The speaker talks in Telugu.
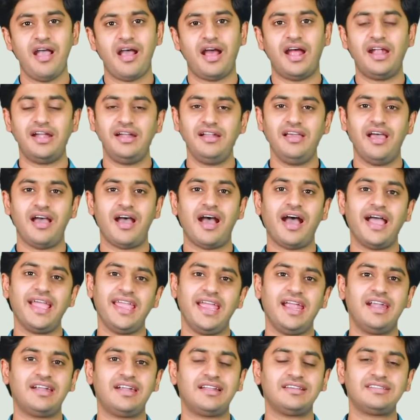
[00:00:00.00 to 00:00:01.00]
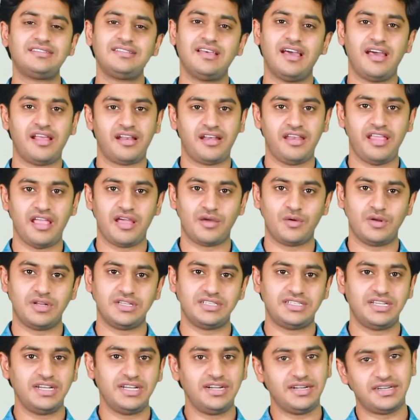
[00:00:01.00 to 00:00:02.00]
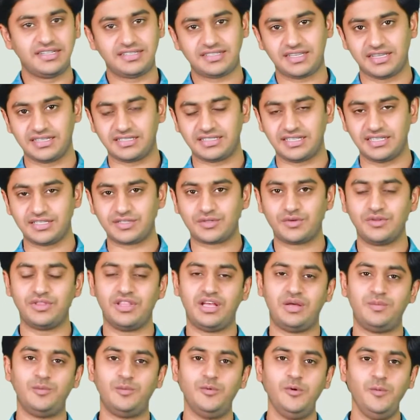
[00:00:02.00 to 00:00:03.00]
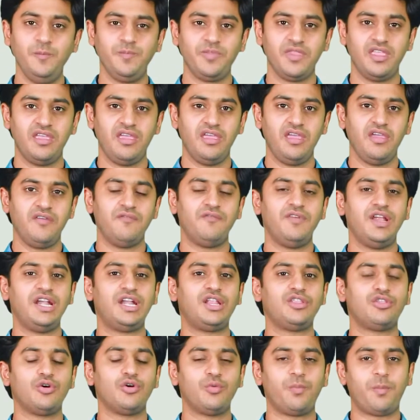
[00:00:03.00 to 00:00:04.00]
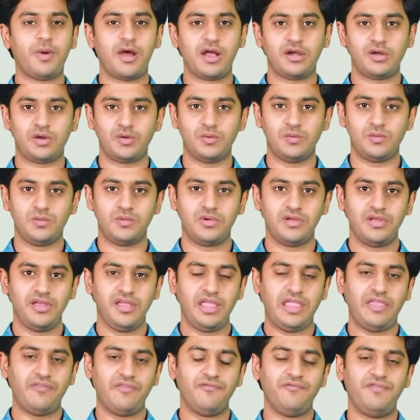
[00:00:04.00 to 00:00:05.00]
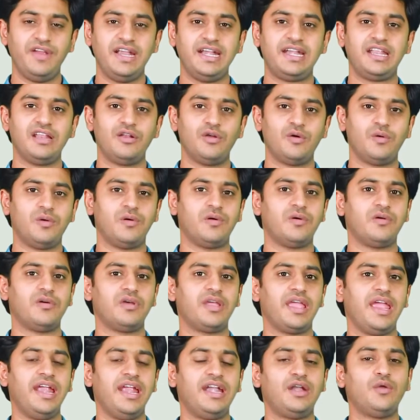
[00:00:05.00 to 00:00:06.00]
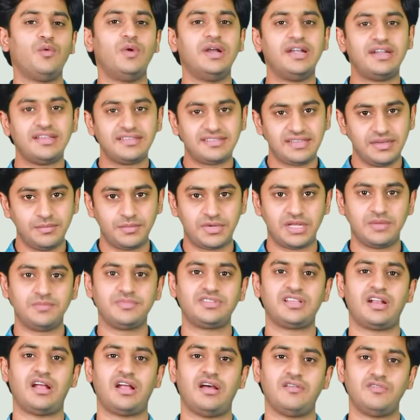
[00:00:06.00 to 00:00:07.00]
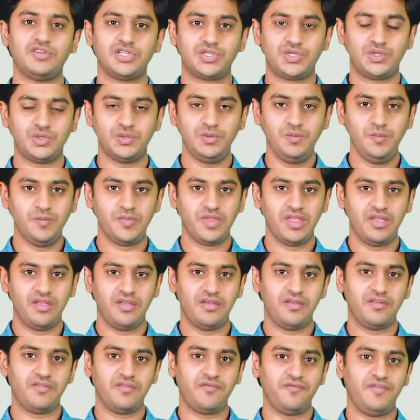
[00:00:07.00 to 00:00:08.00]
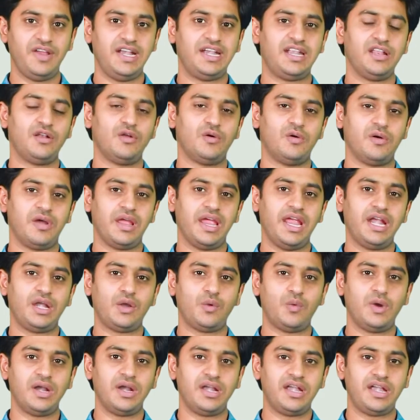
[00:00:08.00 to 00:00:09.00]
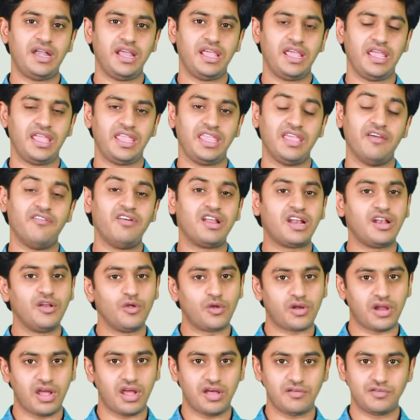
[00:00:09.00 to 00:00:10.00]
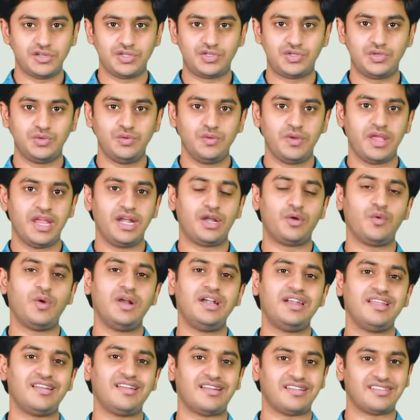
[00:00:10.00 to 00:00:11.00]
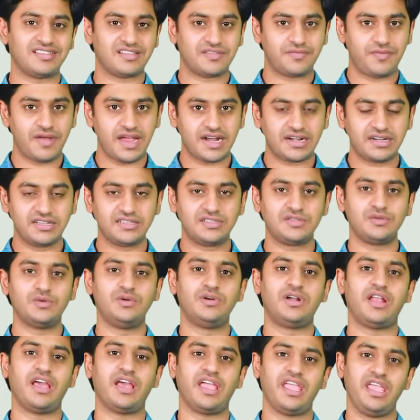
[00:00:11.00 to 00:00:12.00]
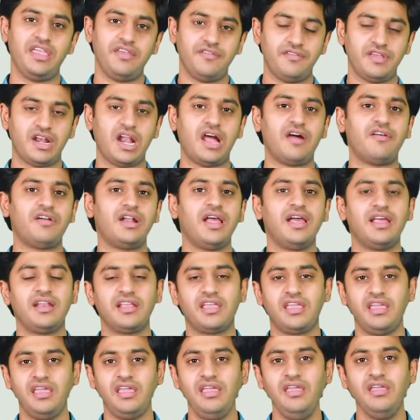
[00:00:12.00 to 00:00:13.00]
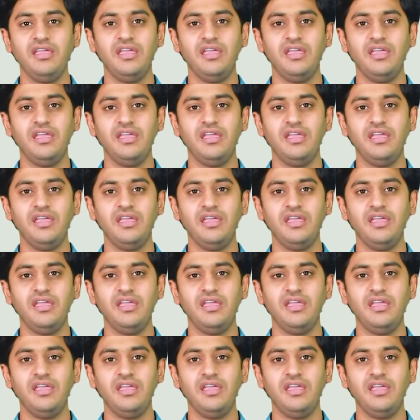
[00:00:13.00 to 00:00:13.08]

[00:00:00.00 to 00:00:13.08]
అండ్ హయేటస్ హర్నియా గురించి డిస్కస్ చేసుకుందాము వీటితో పాటు వీటిలో ఎటువంటి సిమ్టమ్స్ రావచ్చు వీటిలో ఎటువంటి ఎవరిలో రావచ్చు ఎటువంటి రిస్క్ ఫ్యాక్టర్స్ ఉంటాయి ఇవి రావడానికి